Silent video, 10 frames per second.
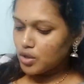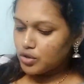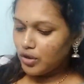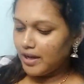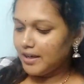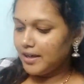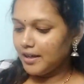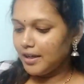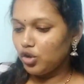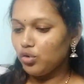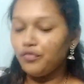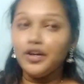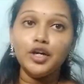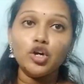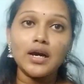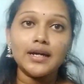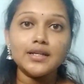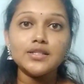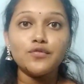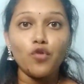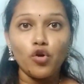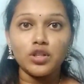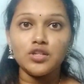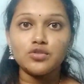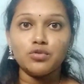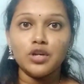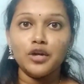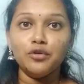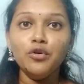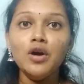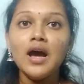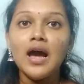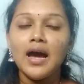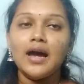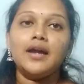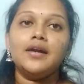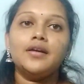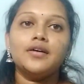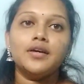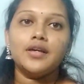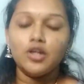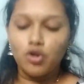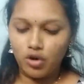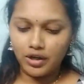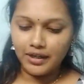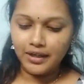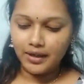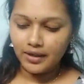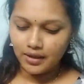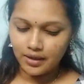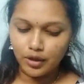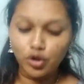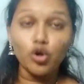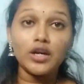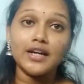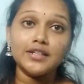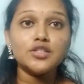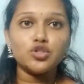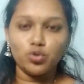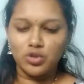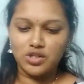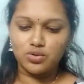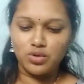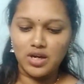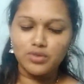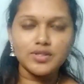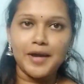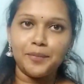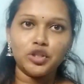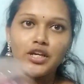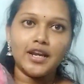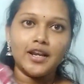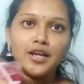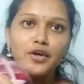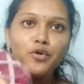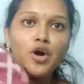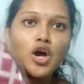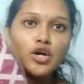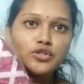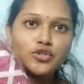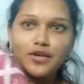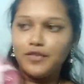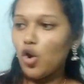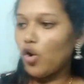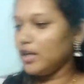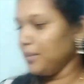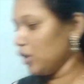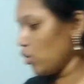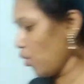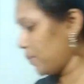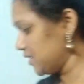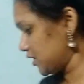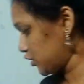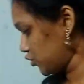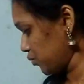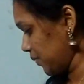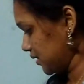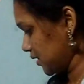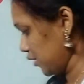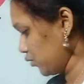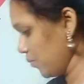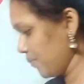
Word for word: సో ఏంటంటే నేను విండో కర్టెన్స్ ఫోర్ తీసుకున్నాను అండ్ uh, ఇంకొకటి డోర్ కర్టెన్స్ టూ తీసుకున్నాను సరిపోతాయి అని అన్నారు సో ఇది ఒకటి మీకు ఓపెన్ చేసి చూపిస్తాను